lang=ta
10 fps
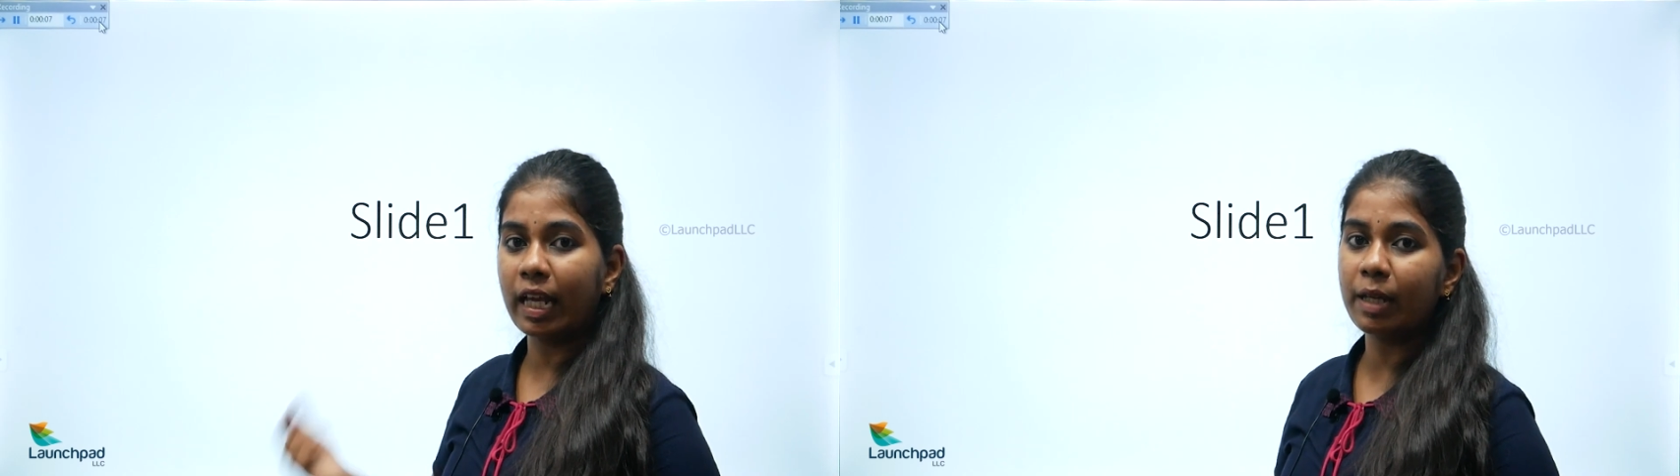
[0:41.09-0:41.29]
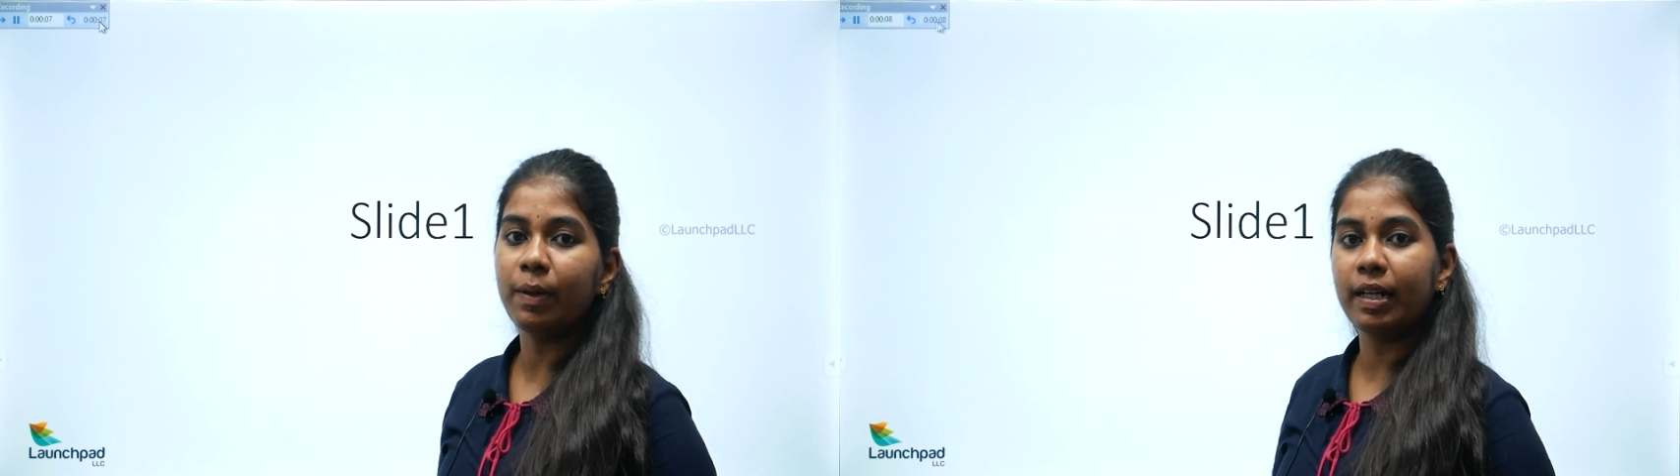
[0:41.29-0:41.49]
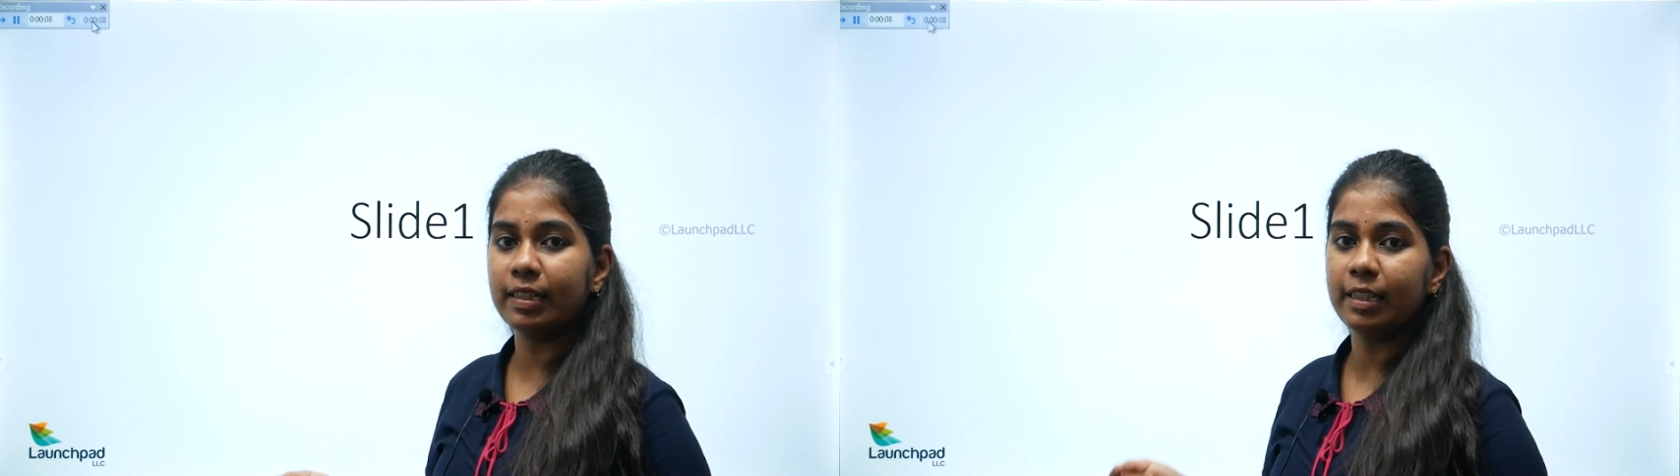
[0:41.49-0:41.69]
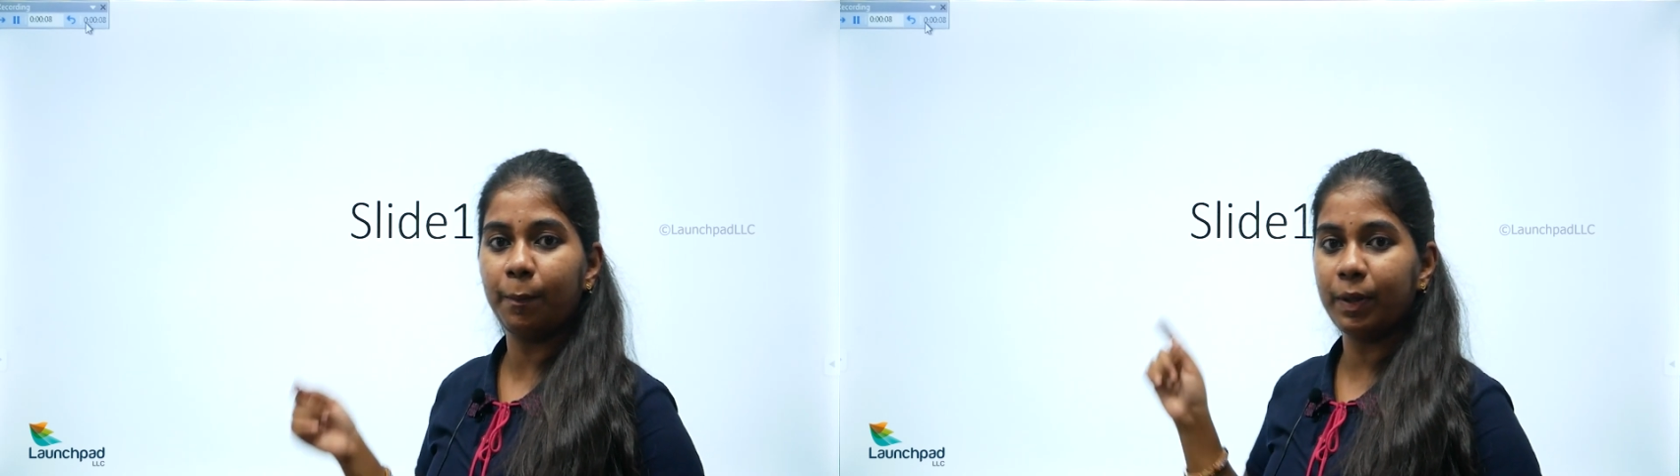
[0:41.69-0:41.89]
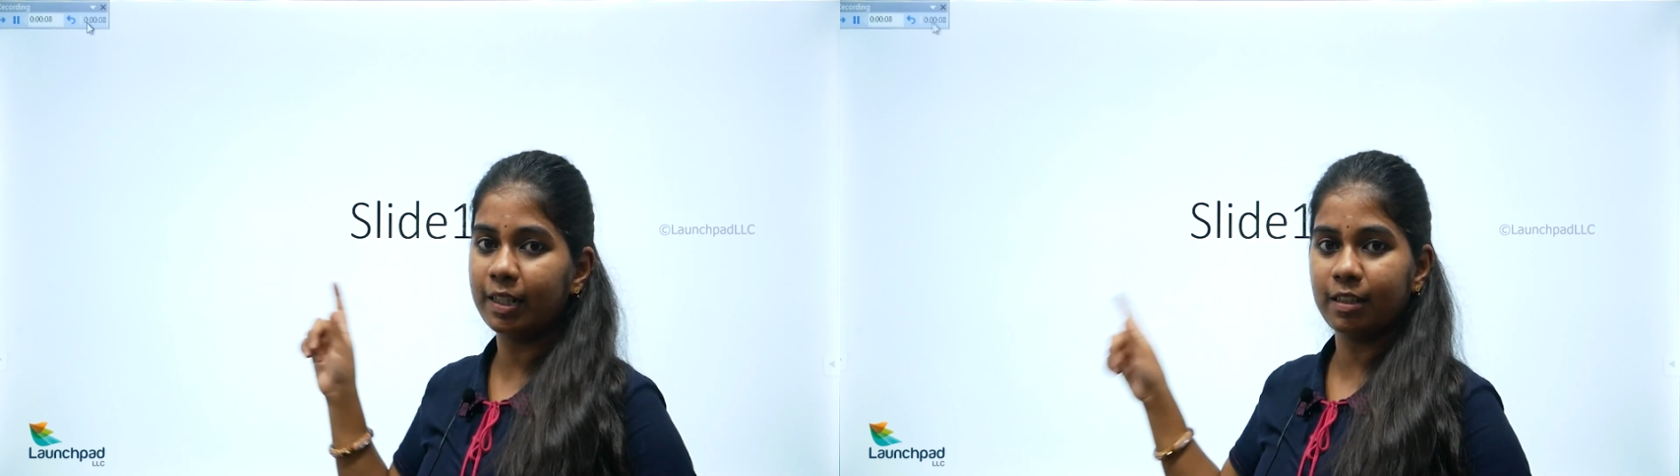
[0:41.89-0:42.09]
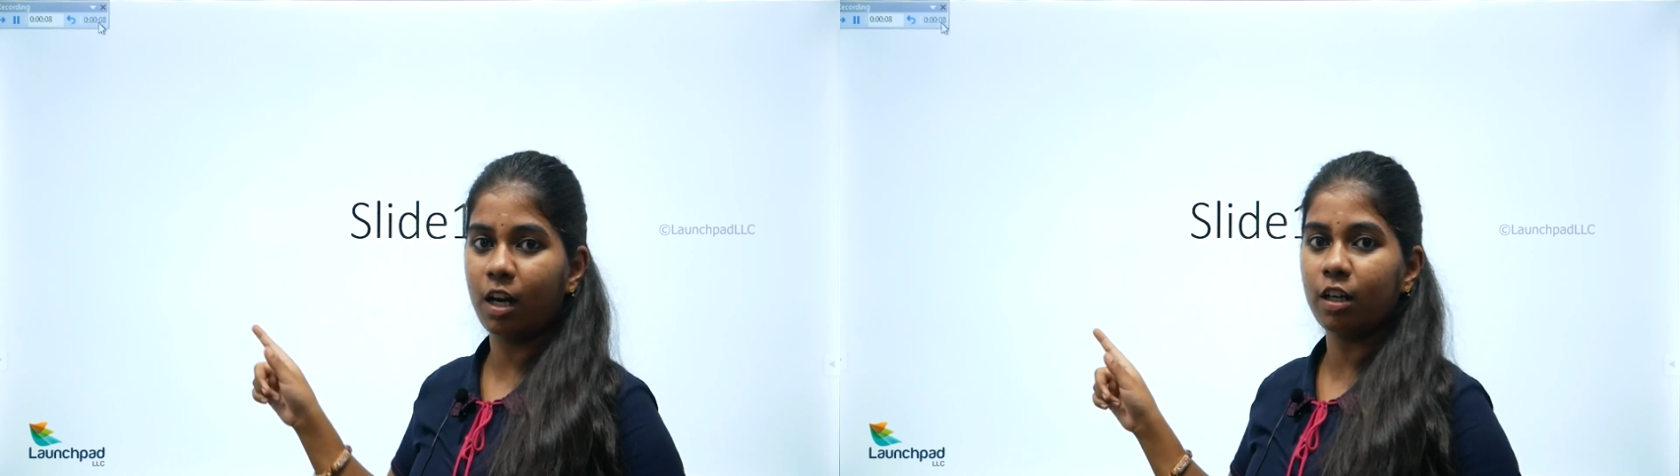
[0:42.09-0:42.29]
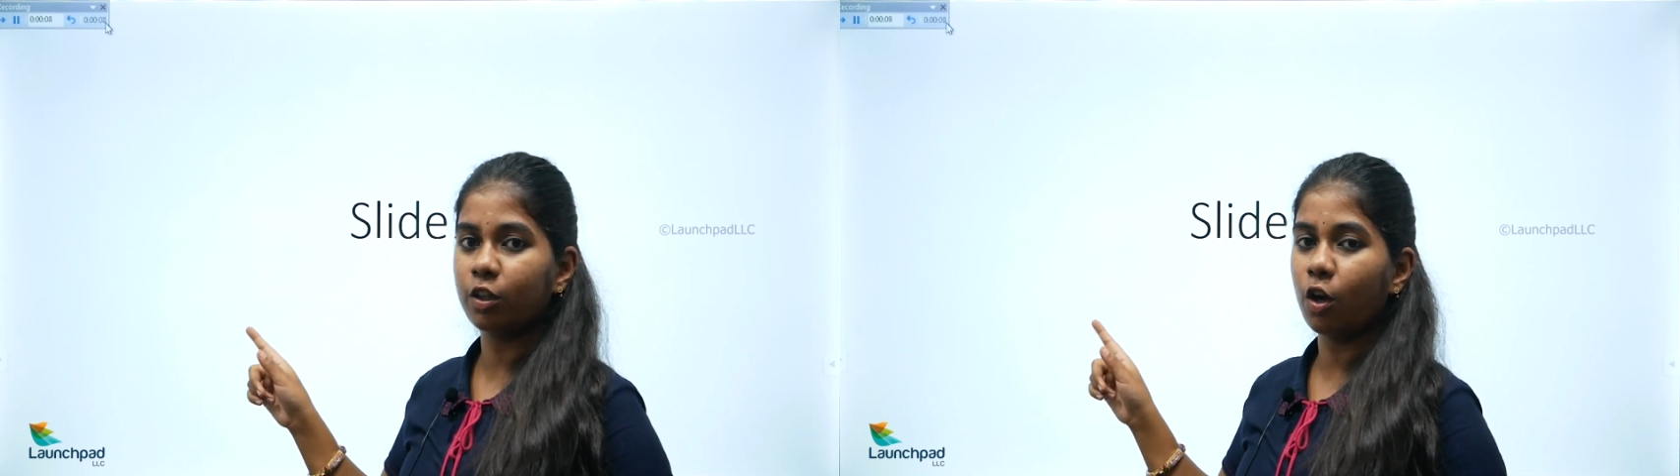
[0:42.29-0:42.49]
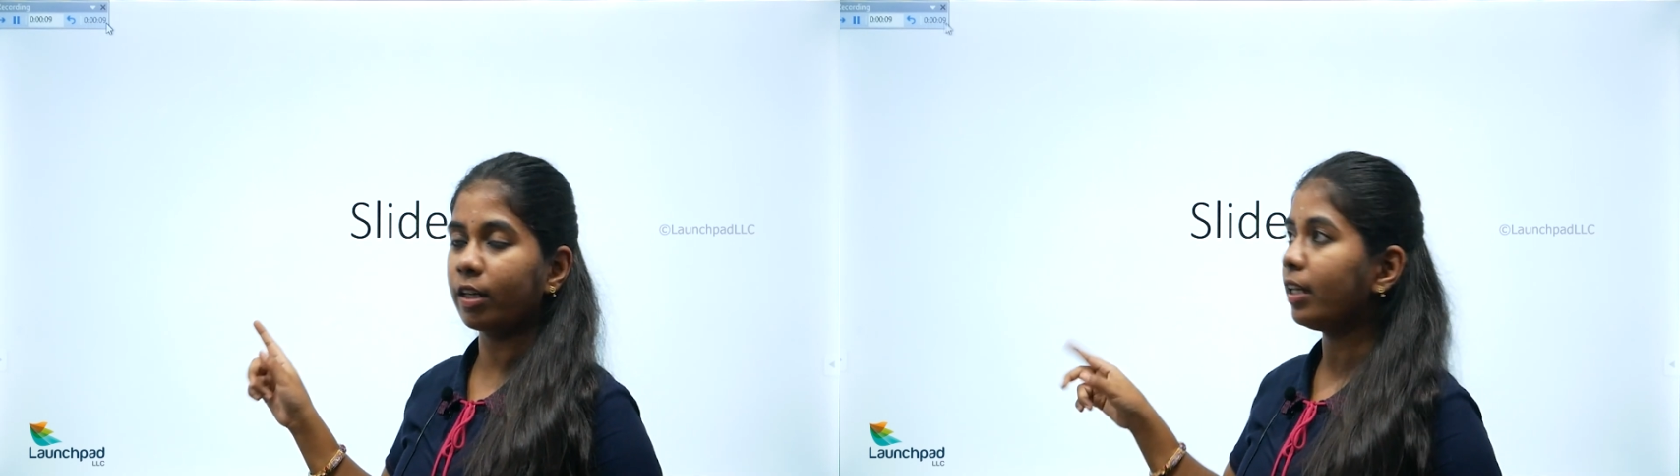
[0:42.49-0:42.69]
டைம் எடுக்குது அப்படிங்கிறதுக்கான
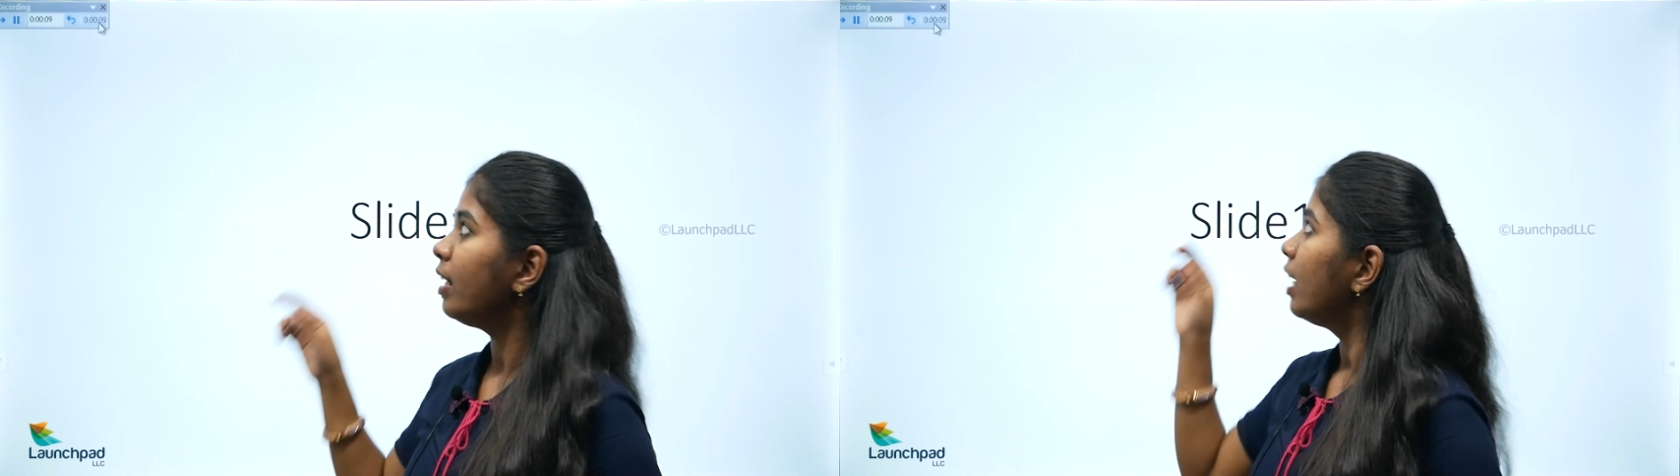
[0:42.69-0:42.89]
கிளாக்கு